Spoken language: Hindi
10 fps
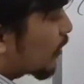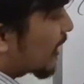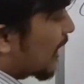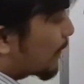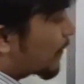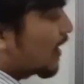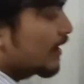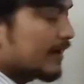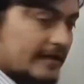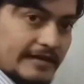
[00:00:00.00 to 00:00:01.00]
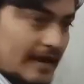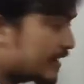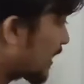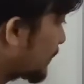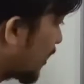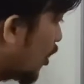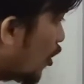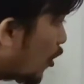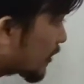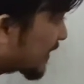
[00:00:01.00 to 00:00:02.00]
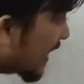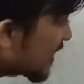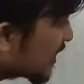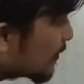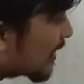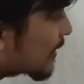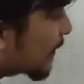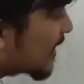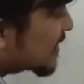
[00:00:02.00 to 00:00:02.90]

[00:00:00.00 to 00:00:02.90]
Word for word: हो गया आपका टेन टाइम पे और टेन की मल्टीप्लाई